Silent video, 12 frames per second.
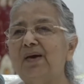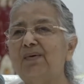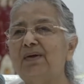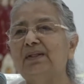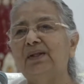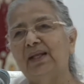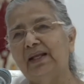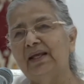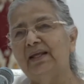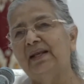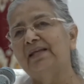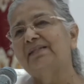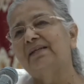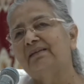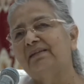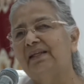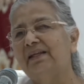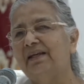நாங்கள் உடஞ்ச
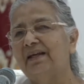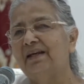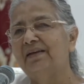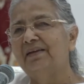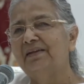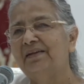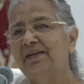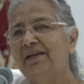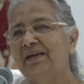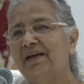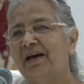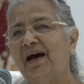வீட்டில் கூட இருக்க முடியும்